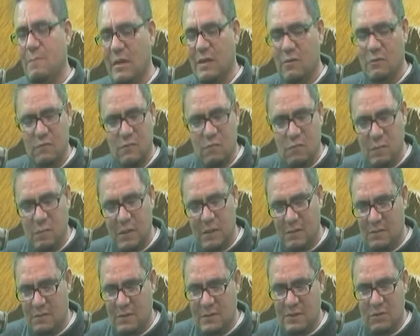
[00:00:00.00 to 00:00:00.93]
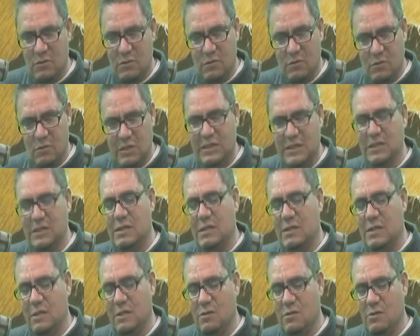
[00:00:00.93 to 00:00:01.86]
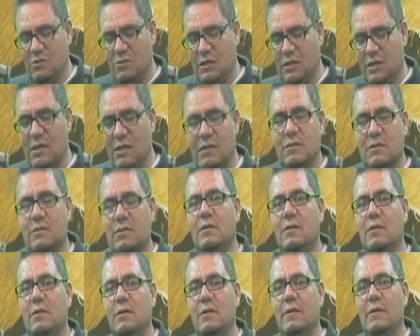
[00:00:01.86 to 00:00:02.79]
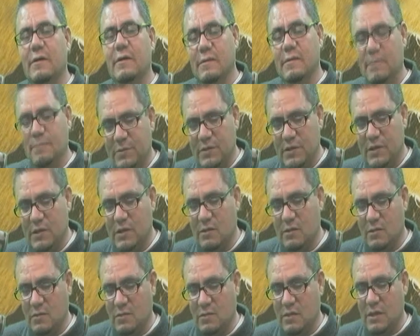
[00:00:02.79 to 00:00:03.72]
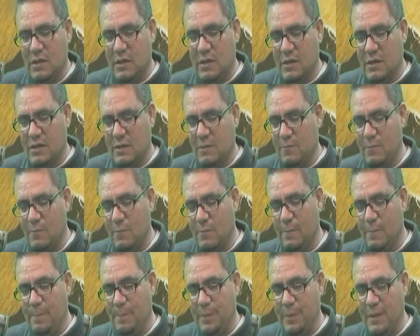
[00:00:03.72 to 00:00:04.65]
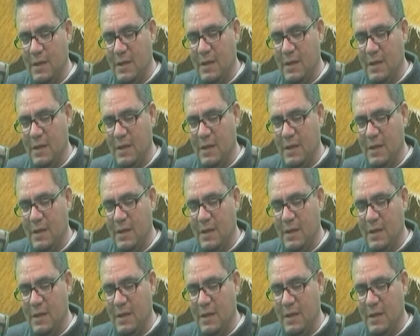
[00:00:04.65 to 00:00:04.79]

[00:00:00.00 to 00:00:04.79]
y menos con palabras grotescas ni groseras, sino con el ejemplo.